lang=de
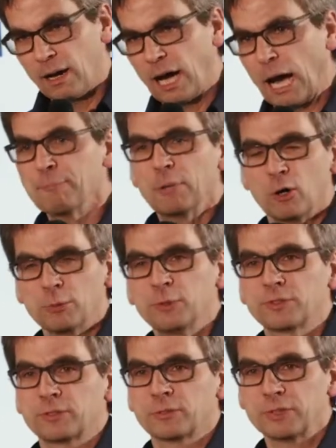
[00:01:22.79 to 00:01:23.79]
abbauen
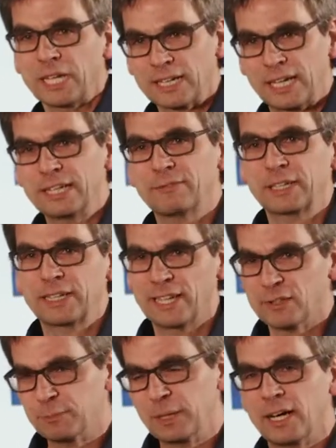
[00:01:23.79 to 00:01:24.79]
müssen. Und da kann der
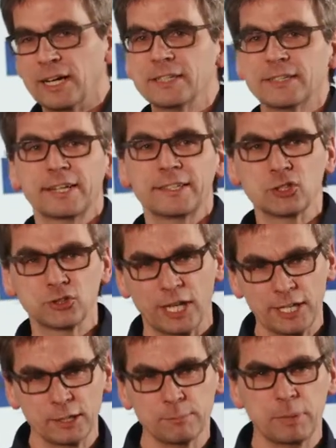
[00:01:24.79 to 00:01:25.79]
Verkehrsbereich einen
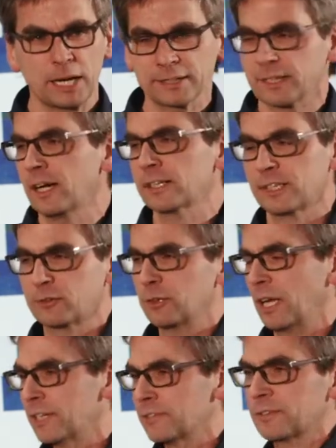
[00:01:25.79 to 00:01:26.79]
entscheidenden Beitrag dazu
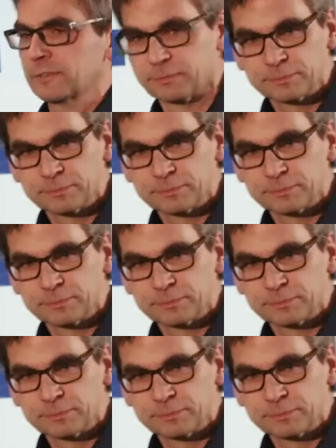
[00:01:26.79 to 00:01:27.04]
leisten.